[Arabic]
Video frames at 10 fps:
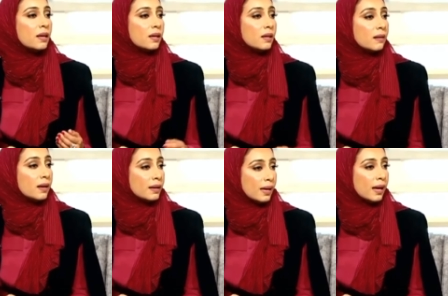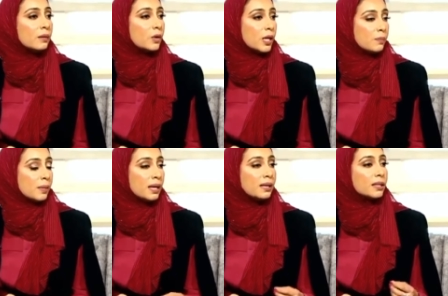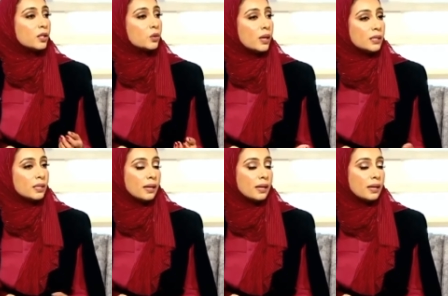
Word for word: قضايا المهمة التي تواجه